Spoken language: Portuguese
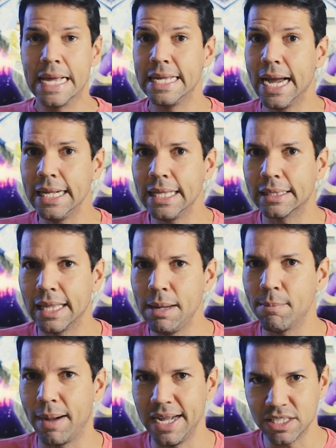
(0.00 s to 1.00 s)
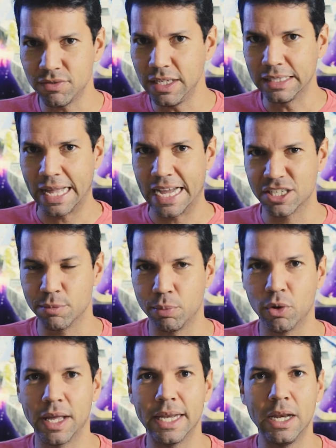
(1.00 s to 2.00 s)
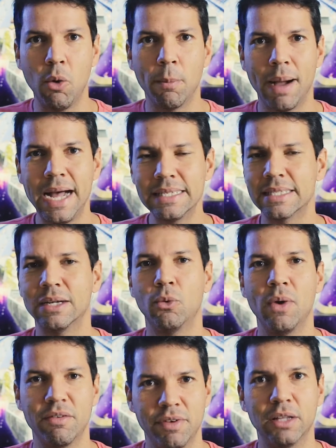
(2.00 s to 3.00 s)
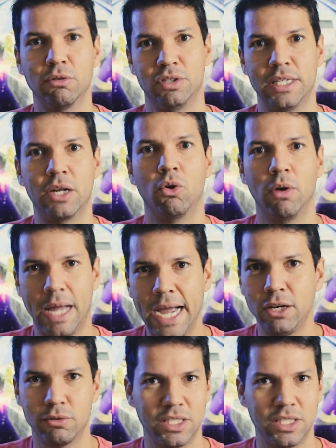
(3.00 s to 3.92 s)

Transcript: E ainda tem mais vantagem, porque não basta o evento ser online,